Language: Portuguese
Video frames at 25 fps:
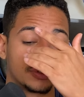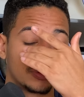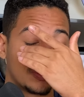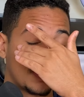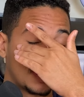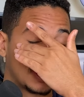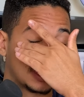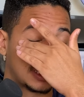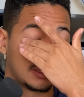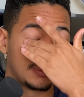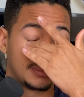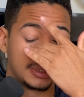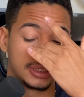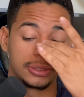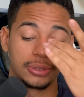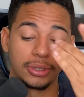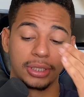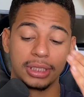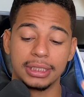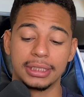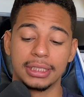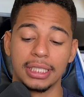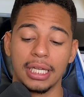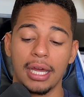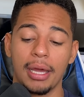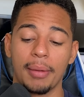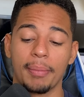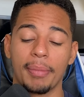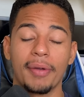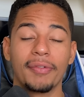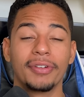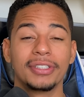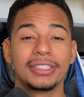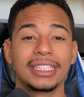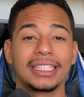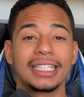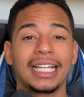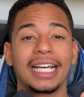completando missões para
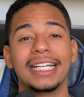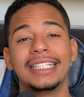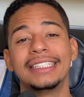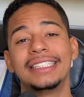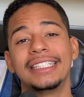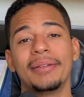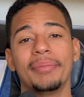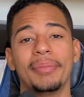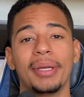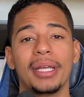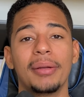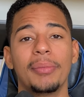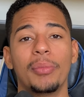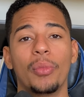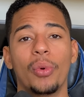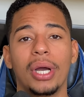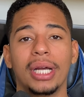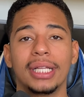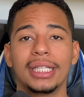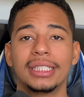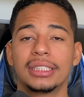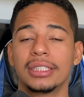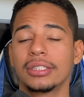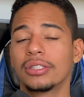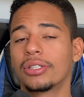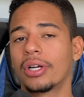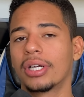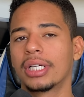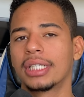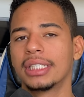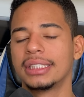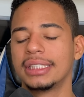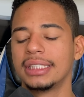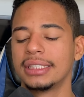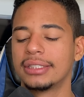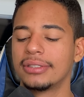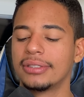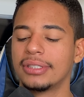você estar tá recebendo moedas em troca
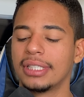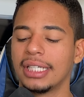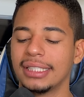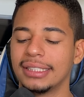disso.